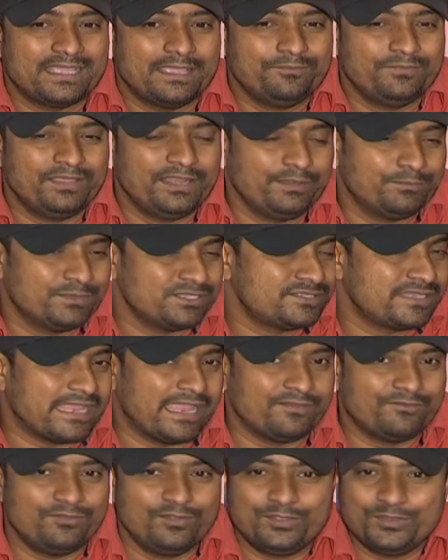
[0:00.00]
ఐఎమ్ వెరీ మచ్
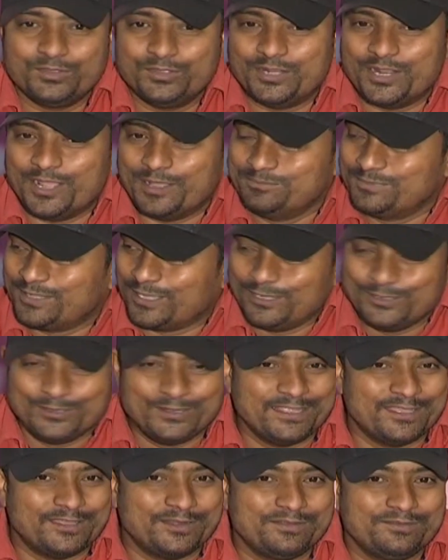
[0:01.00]
థ్యాంక్ఫుల్ టు రామ్
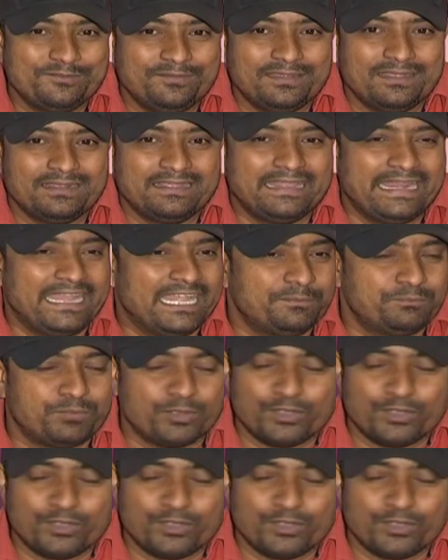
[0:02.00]
తాలూరి గారు గ్రేట్